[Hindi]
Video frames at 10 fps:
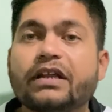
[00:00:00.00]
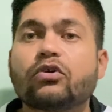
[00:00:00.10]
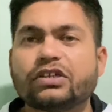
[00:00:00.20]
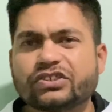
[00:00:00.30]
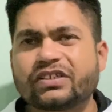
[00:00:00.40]

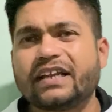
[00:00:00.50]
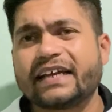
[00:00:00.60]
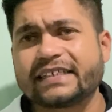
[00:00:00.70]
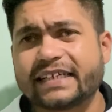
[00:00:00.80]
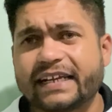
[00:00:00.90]
ओरिजिनल
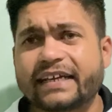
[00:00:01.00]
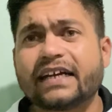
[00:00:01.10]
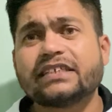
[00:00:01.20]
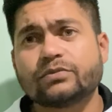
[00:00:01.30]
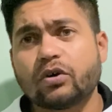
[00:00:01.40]
लेके जाना है
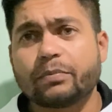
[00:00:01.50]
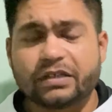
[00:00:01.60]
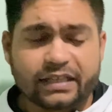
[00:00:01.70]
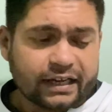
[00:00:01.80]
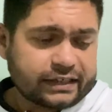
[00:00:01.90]
गाइज वो आपने
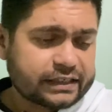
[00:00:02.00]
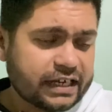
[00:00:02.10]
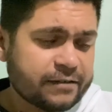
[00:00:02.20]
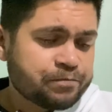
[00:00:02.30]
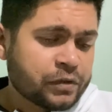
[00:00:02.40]
ध्यान रखना